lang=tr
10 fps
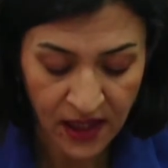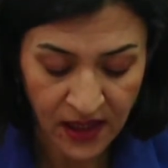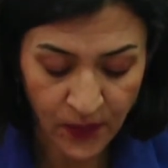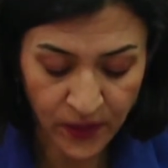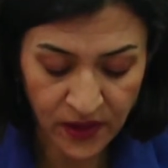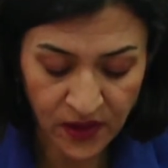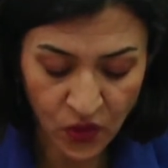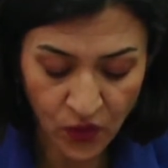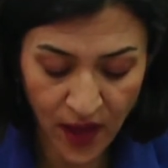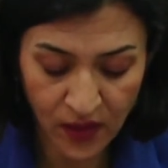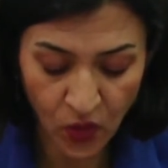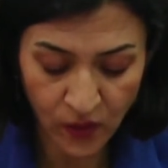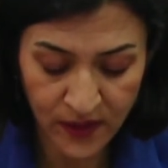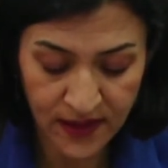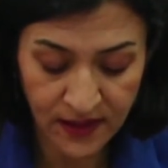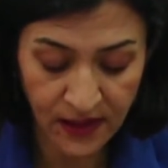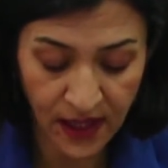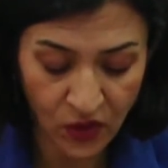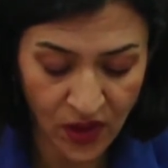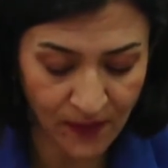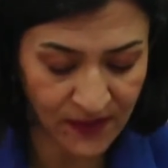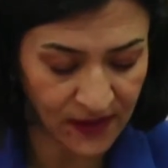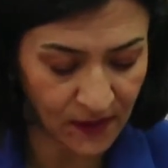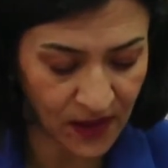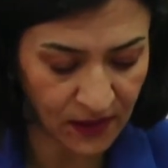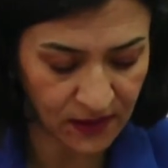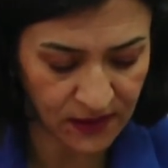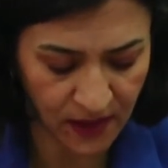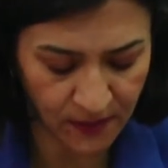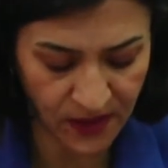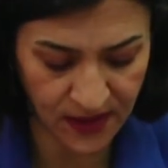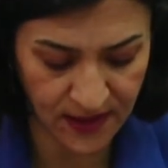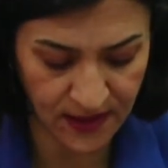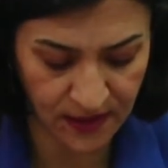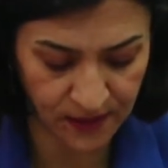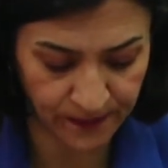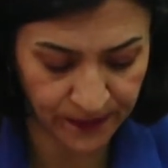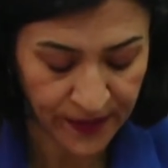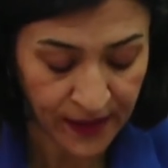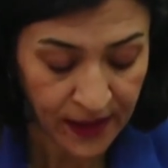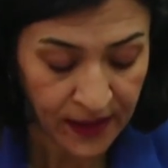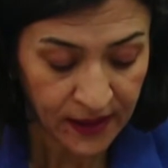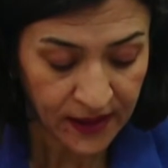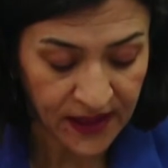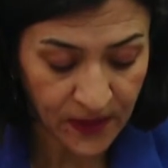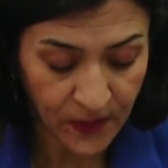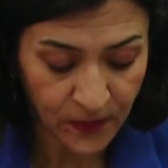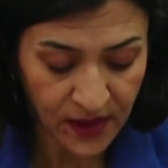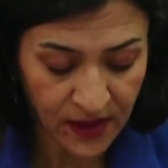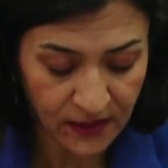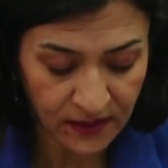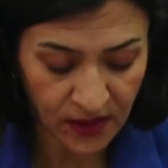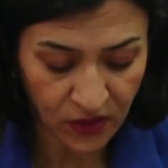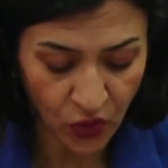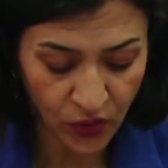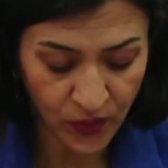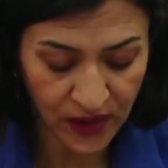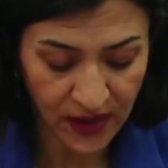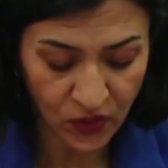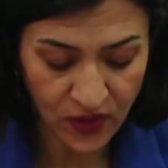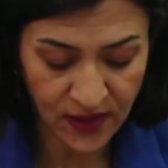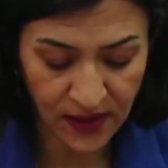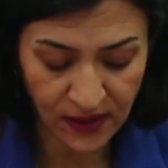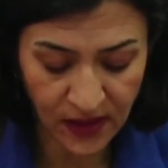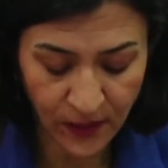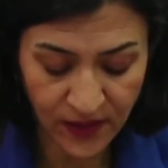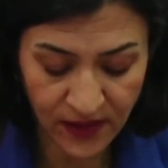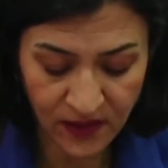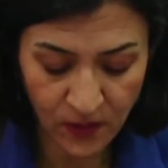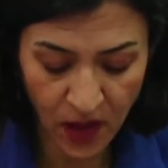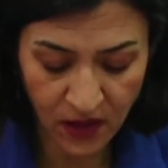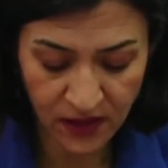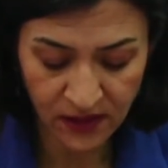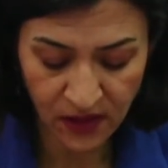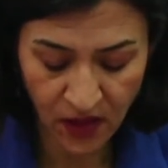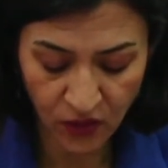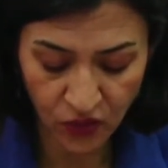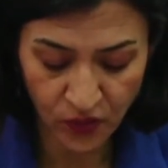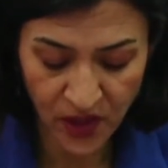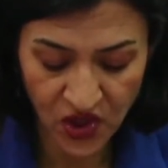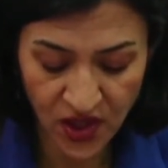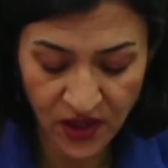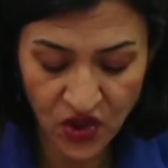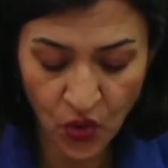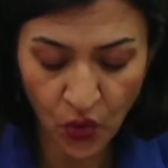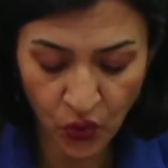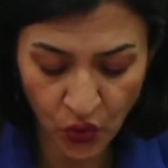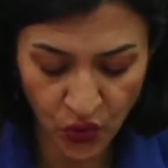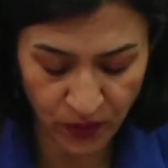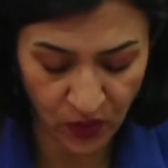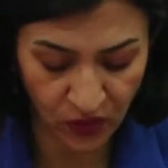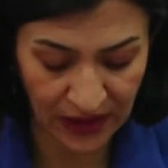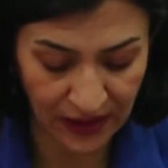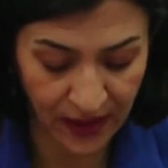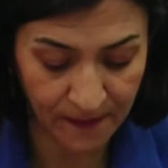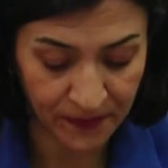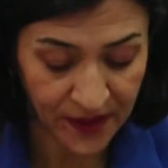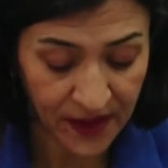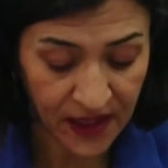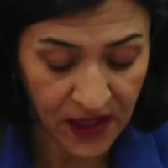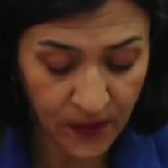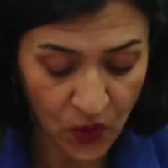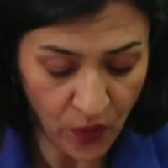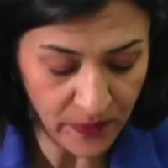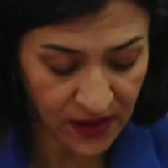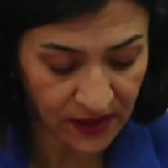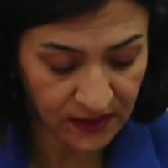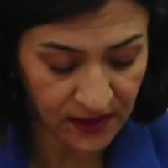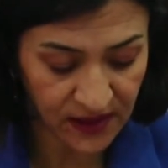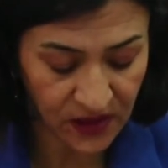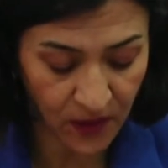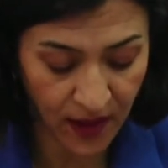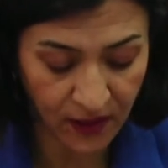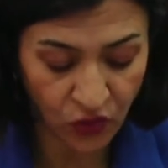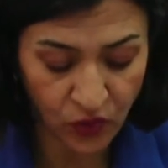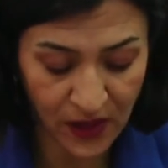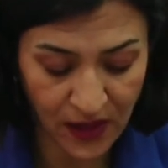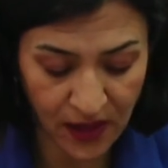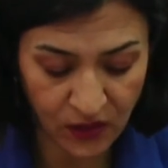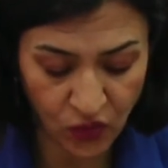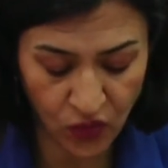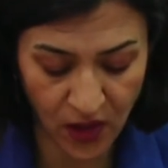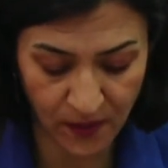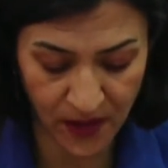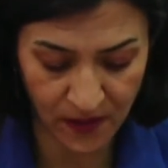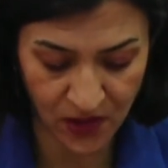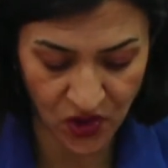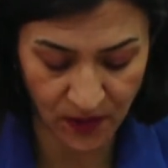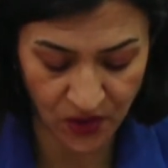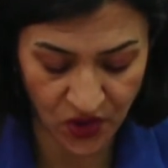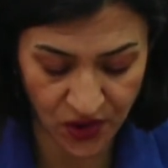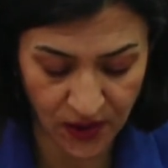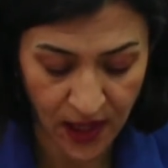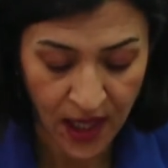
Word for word: yapıların güvenli olmasının en önemli teminatlarından birisidir. 2001 yılında 4700 sayılı yapı denetim hakkında kanunu başlangıçta 19 pilot ilde, 2011 yılından itibaren tüm illerde uygulanmaya başlanmıştır.